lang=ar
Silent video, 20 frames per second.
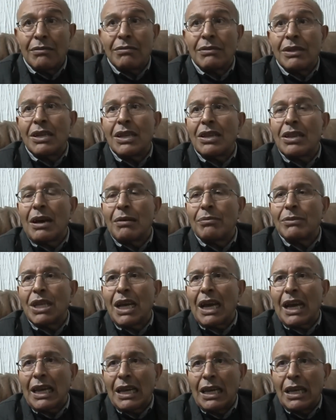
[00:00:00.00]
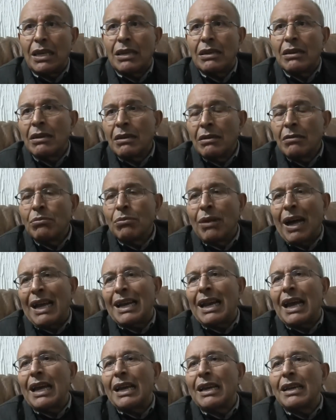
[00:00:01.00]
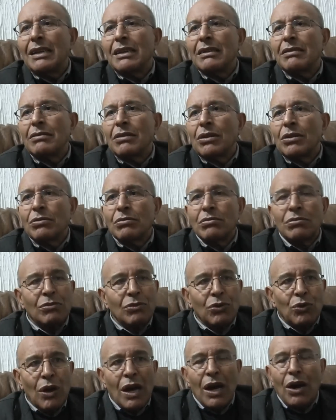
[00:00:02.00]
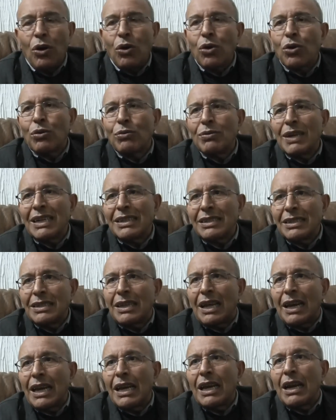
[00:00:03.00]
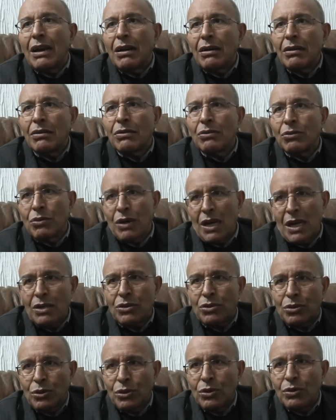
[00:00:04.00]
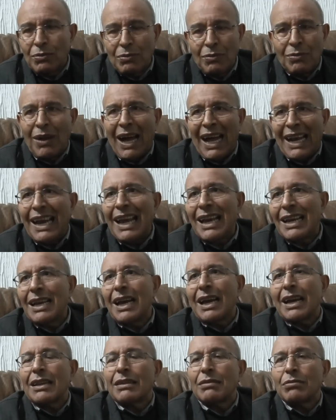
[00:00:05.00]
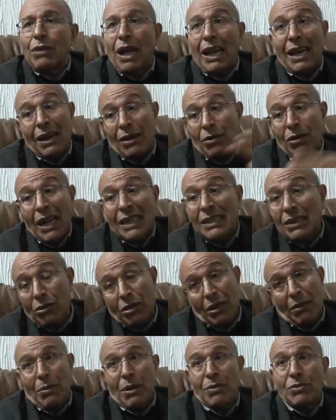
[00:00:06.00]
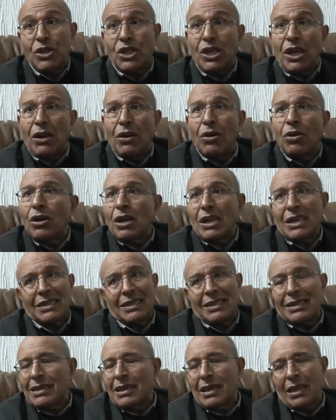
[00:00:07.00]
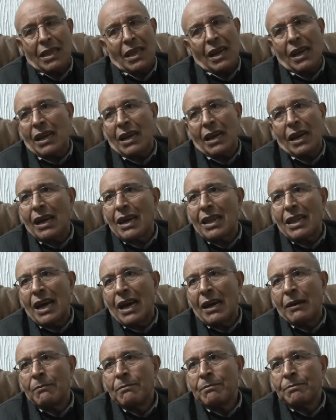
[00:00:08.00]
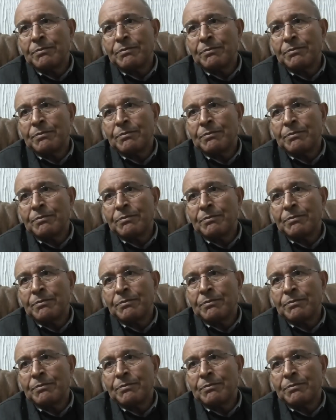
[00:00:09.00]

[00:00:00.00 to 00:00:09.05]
نظام داخلي معناها اللي وعقوبات إدارية وسلوك معناها ياخذ معناها واحدة وثم من جهة أخرى زاد كذلك القضاء